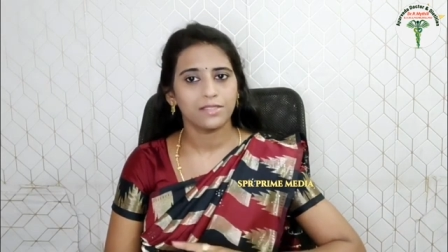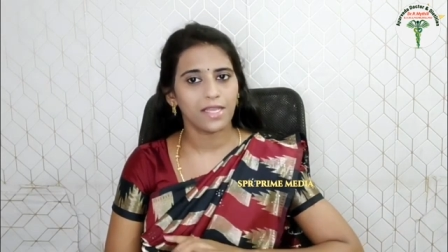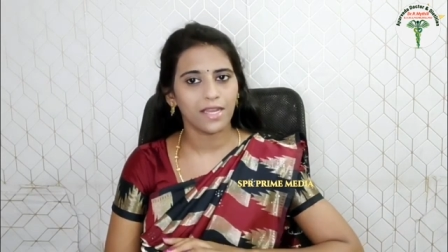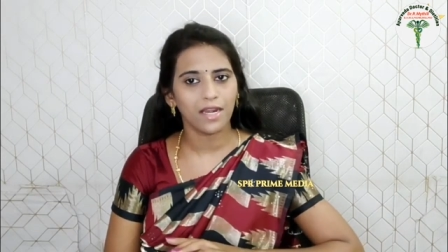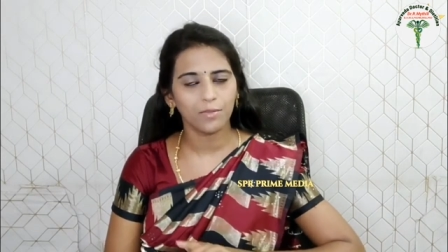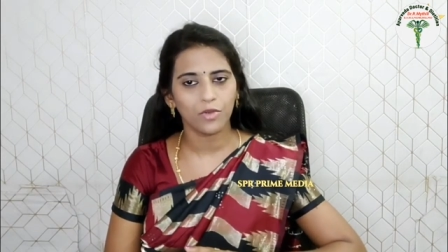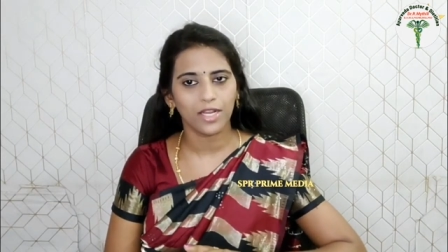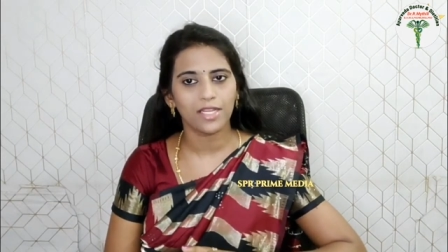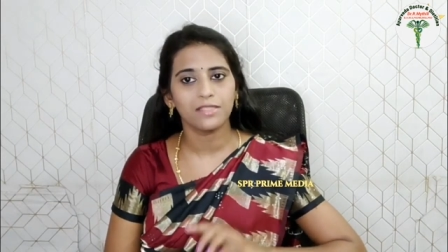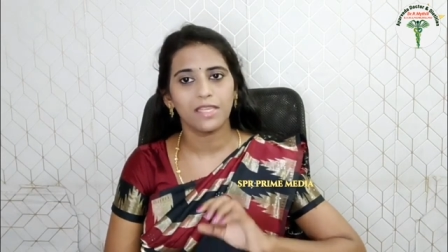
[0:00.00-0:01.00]
சரியான
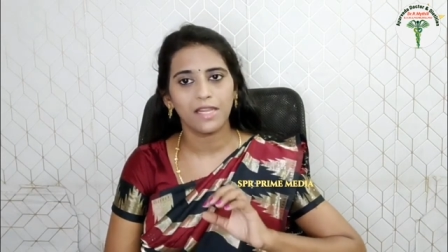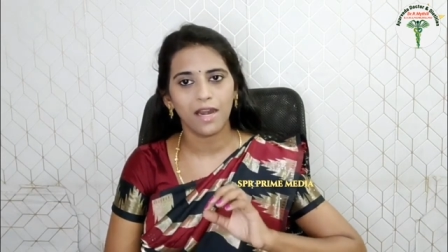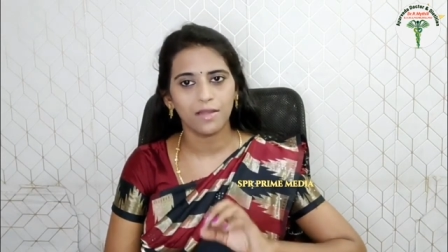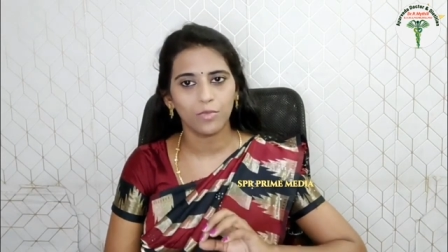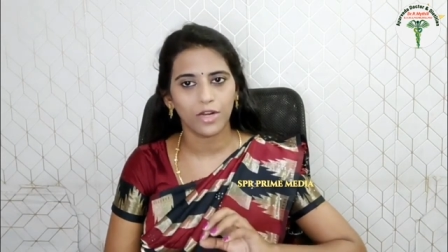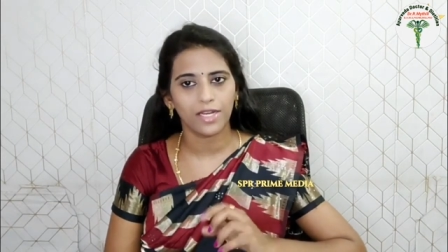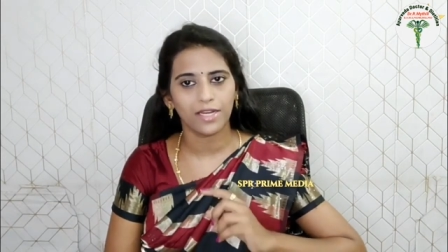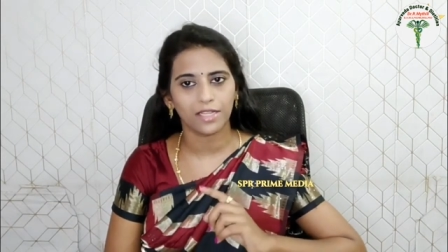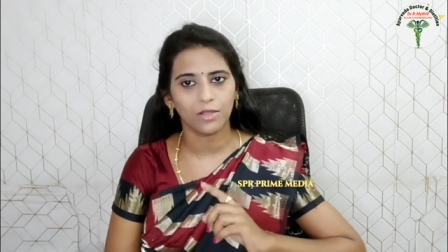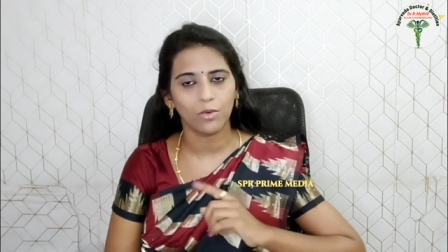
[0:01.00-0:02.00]
முறையில சீரான
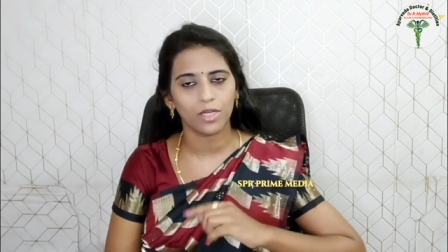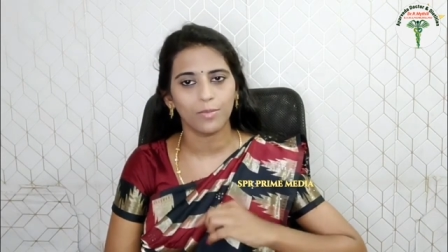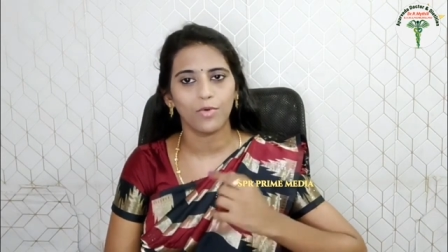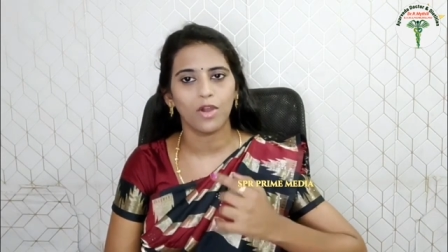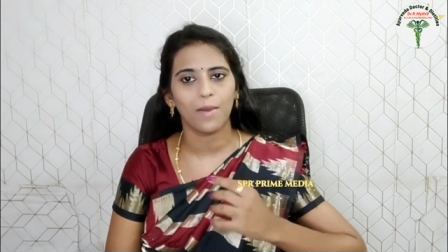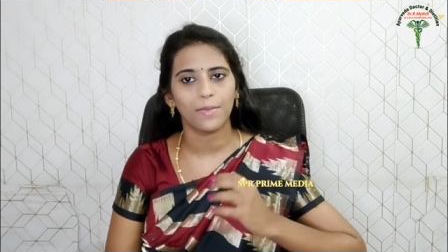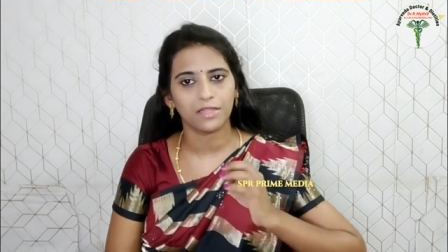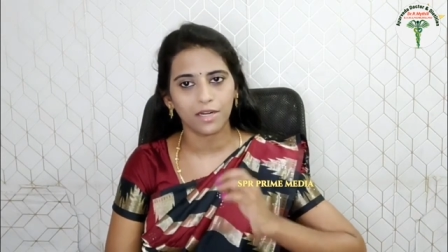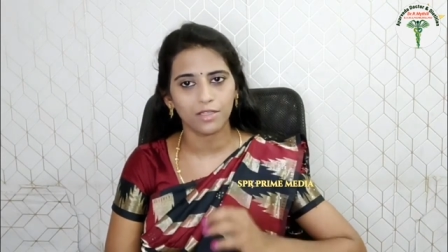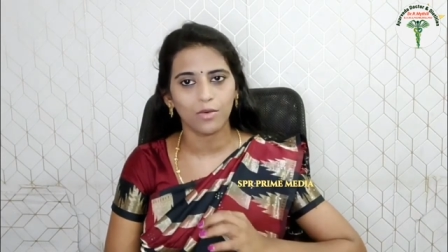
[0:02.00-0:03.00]
முறையில ரத்த ஓட்டம் போகாம
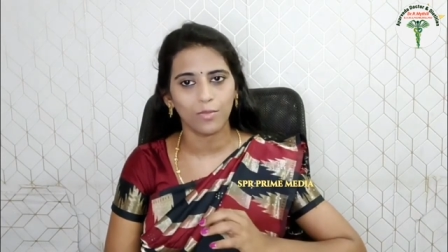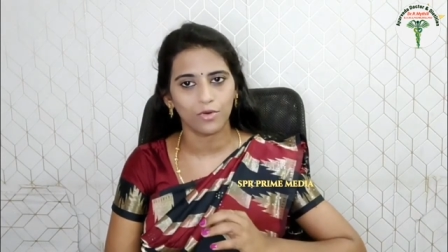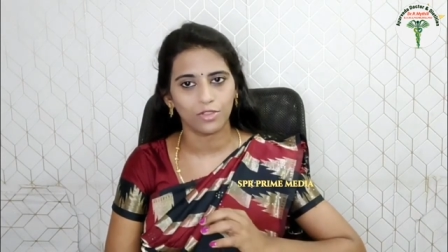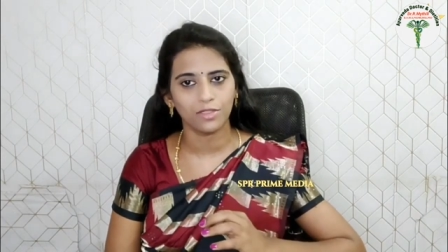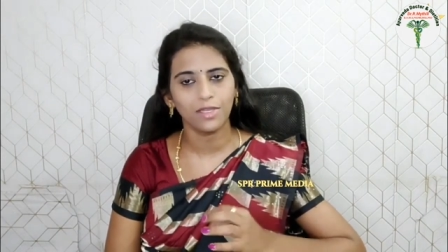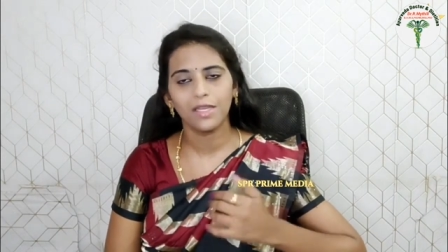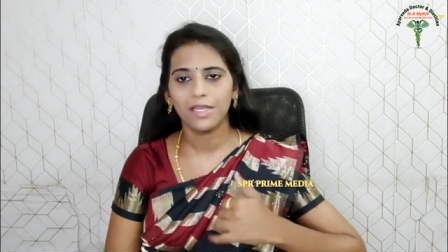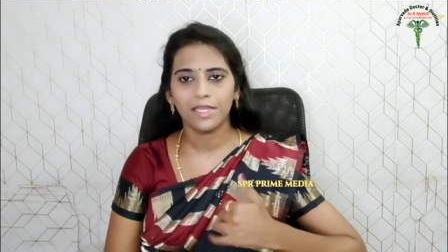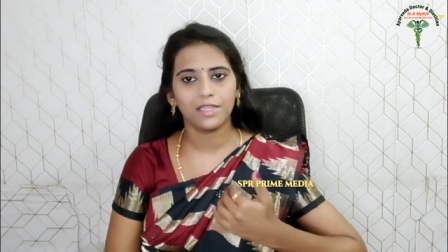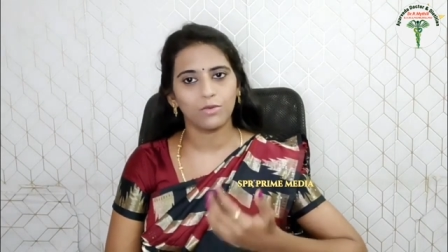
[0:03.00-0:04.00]
தடுக்கும் போது
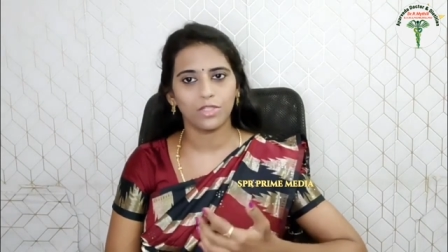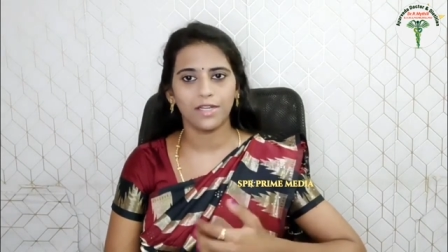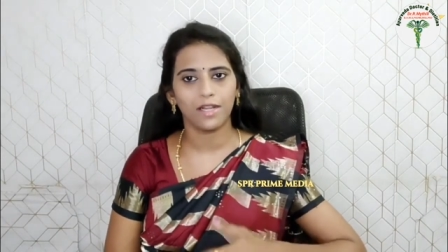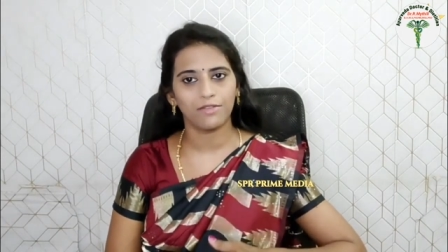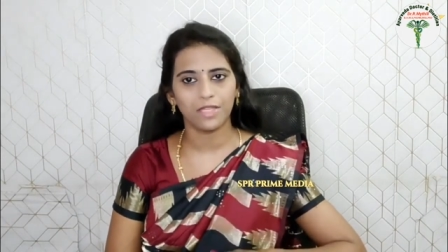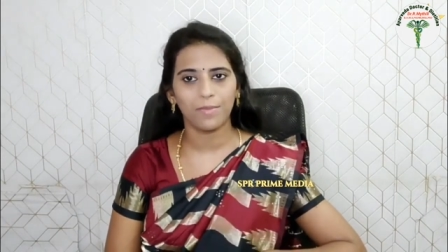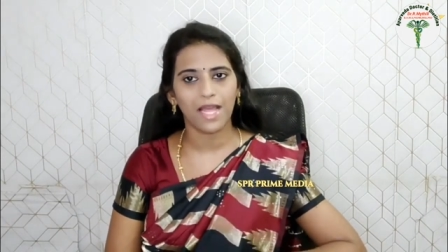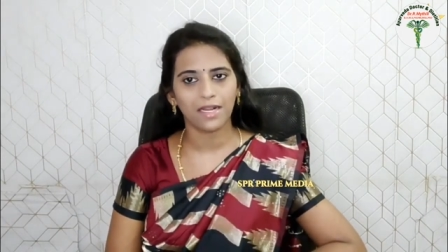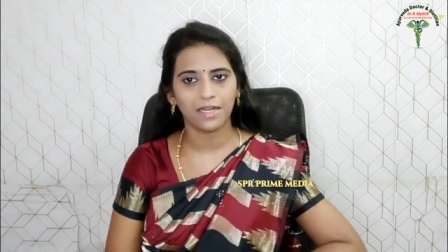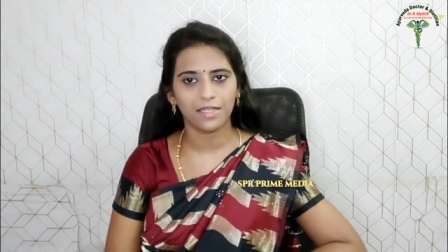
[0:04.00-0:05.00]
இந்த உதடுகள் வந்து
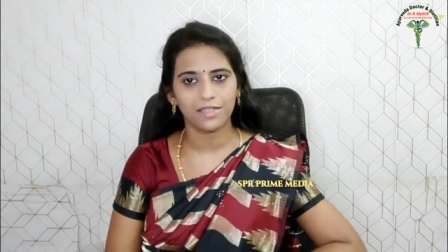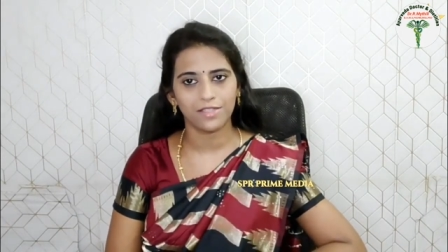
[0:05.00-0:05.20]
பிளாக்